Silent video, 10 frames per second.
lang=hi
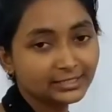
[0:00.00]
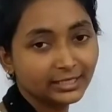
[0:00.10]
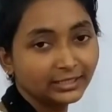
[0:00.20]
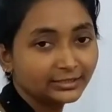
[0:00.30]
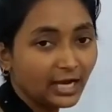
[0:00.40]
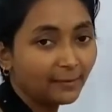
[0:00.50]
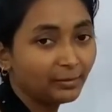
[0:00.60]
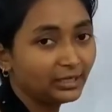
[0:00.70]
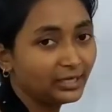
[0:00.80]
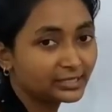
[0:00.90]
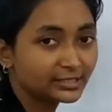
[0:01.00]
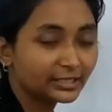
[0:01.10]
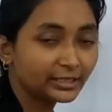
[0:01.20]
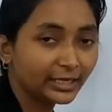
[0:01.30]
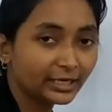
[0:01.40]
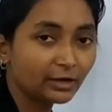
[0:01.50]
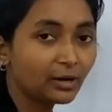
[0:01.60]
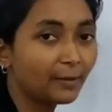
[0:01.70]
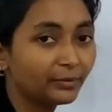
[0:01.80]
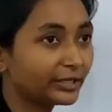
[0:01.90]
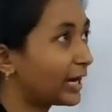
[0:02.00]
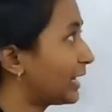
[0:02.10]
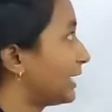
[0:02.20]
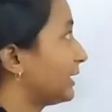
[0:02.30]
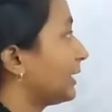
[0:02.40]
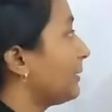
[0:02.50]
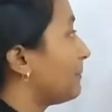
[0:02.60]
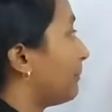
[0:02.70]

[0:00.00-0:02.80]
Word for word: जहाँ पे लेस देन रहेगा वहाँ पे क्या डालेंगे